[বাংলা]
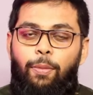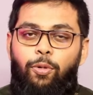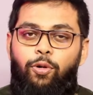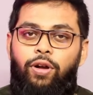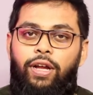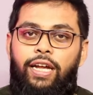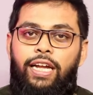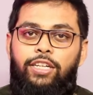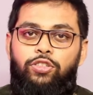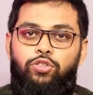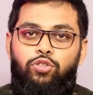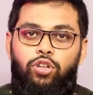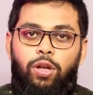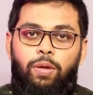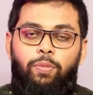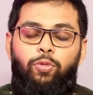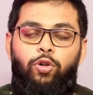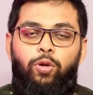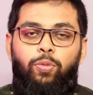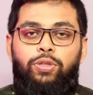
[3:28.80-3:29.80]
এবং এর জন্য
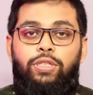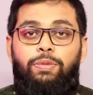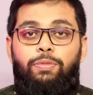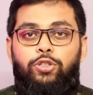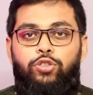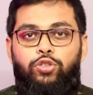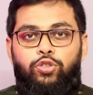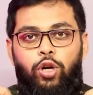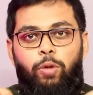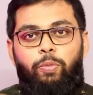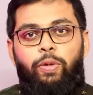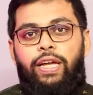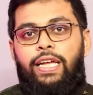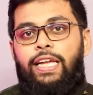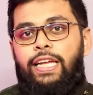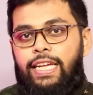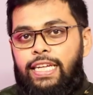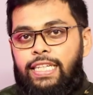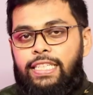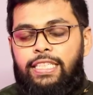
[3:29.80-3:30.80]
আমি বলবো যে আপনারা সবাই
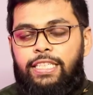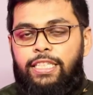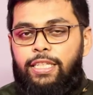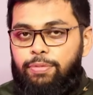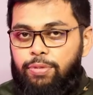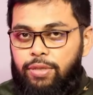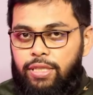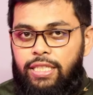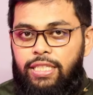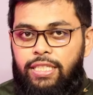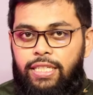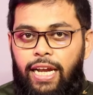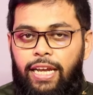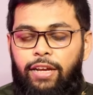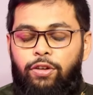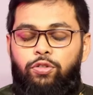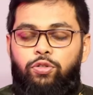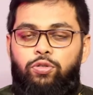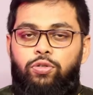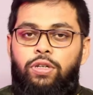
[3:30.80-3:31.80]
এই টিপসটি
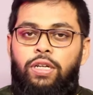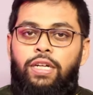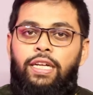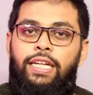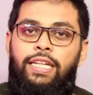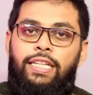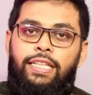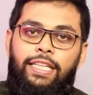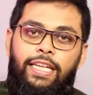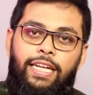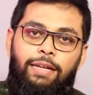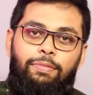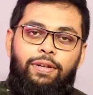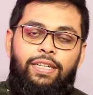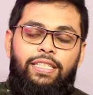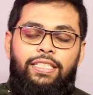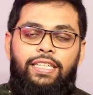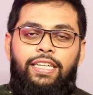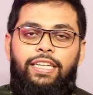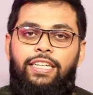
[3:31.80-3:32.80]
ট্রাই করুন
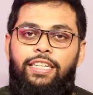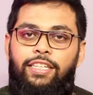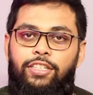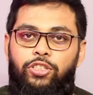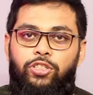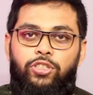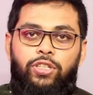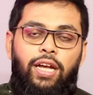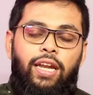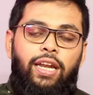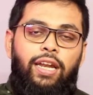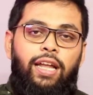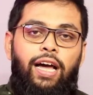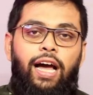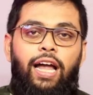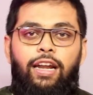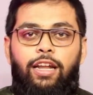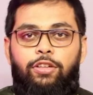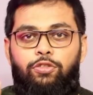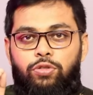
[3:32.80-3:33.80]
দেখবেন যে
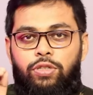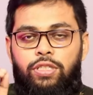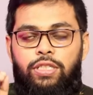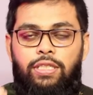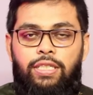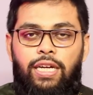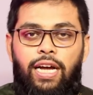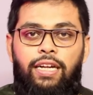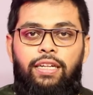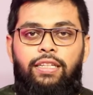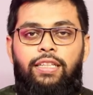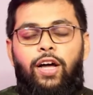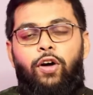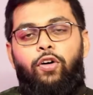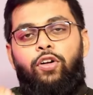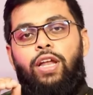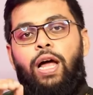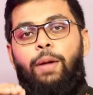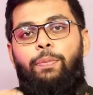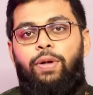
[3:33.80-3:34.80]
ইনশাল্লাহ আল্লাহ যদি চান
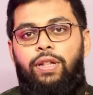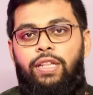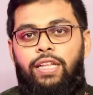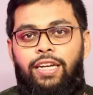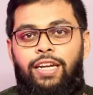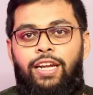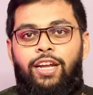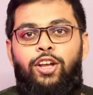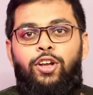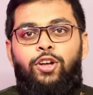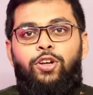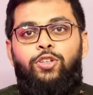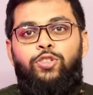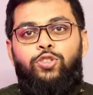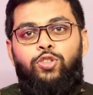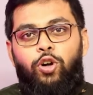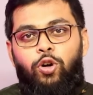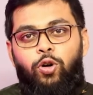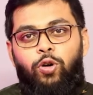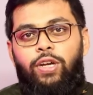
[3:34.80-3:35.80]
তাহলে আপনাদের
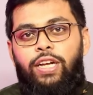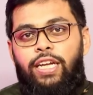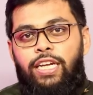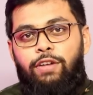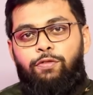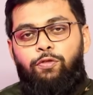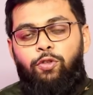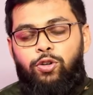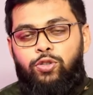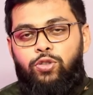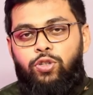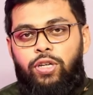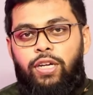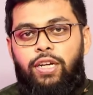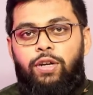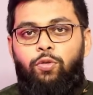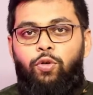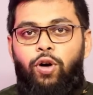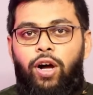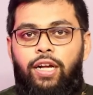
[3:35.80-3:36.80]
সকলেরই
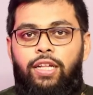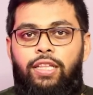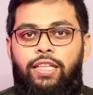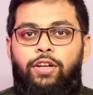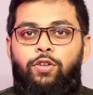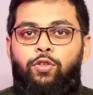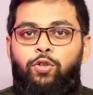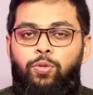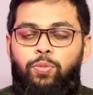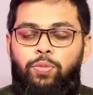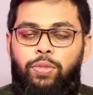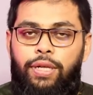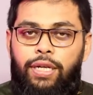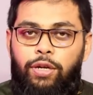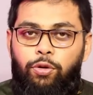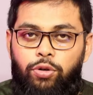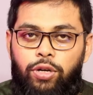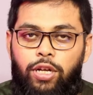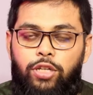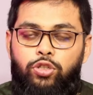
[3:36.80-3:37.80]
ফজরের ওয়াক্তে ঘুম
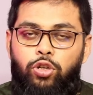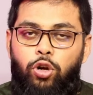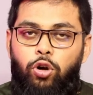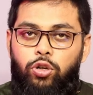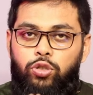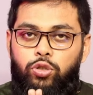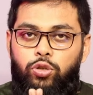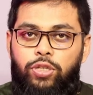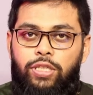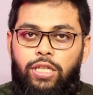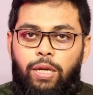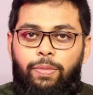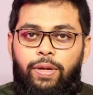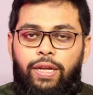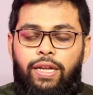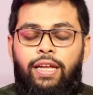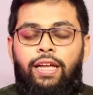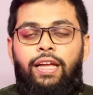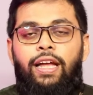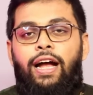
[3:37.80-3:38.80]
থেকে ওঠা সহজ হয়ে
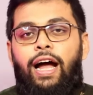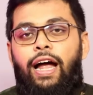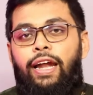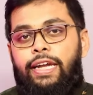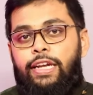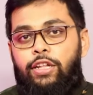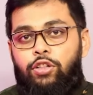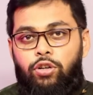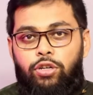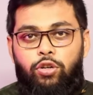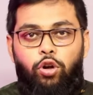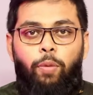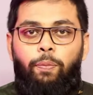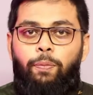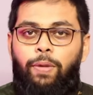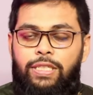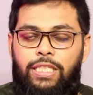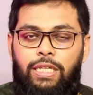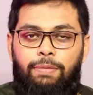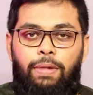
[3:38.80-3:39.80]
যাবে আর এটি তো একটি
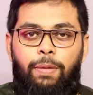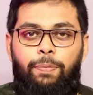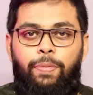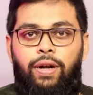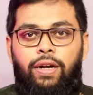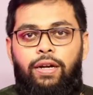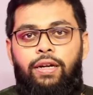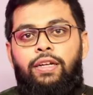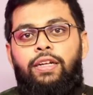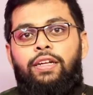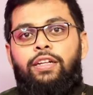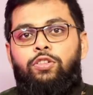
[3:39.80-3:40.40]
অভ্যাসের ব্যাপার